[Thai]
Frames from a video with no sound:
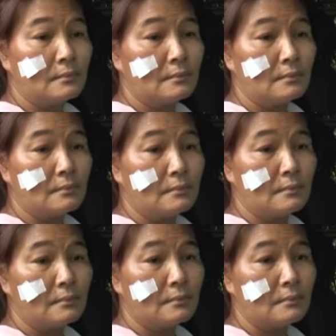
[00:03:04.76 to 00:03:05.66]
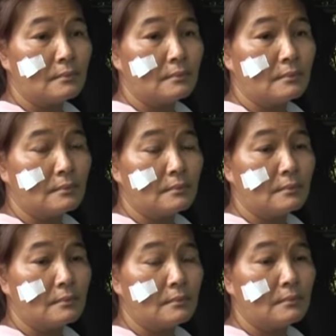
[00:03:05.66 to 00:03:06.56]
รับส่งนักเรียนเราแค่ไป
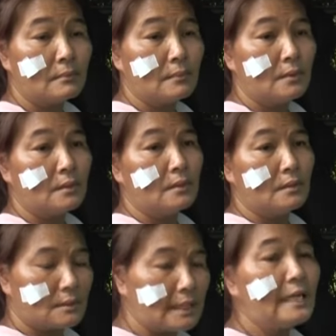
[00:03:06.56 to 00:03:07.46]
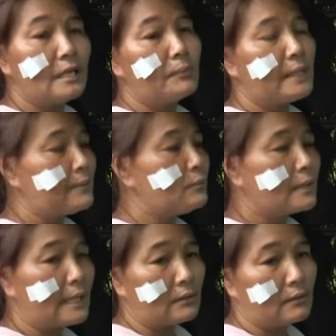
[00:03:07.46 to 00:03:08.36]
รับลูกหลานใช่ไหมใช่เราไปรับลูก
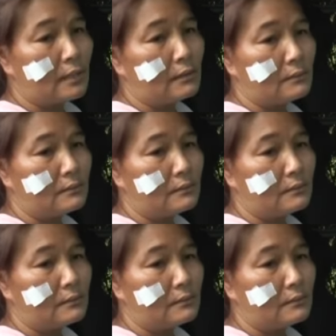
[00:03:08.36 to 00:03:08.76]
หลานของเรา